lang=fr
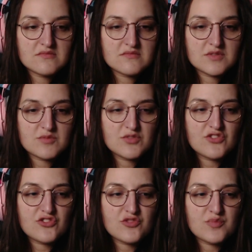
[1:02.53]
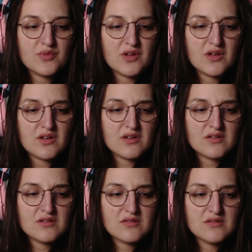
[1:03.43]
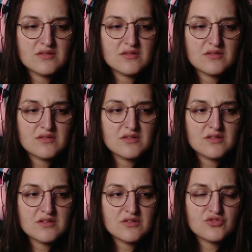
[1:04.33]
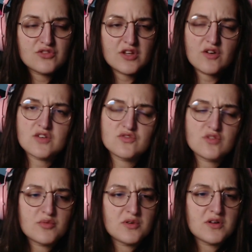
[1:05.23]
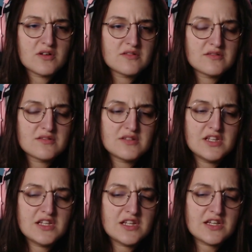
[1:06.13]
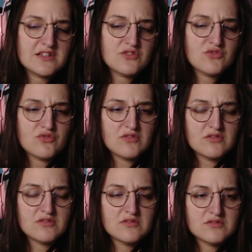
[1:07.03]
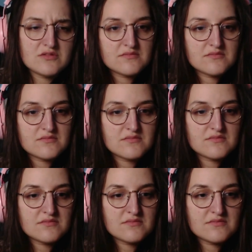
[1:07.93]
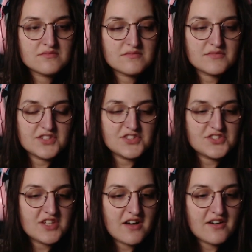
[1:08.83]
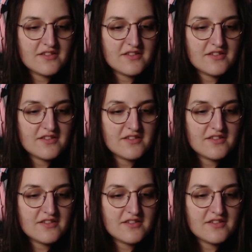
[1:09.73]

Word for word: Il me désespère. Je suis d'accord avec toi, Power. Il, est ridicule. Hum, petit chat.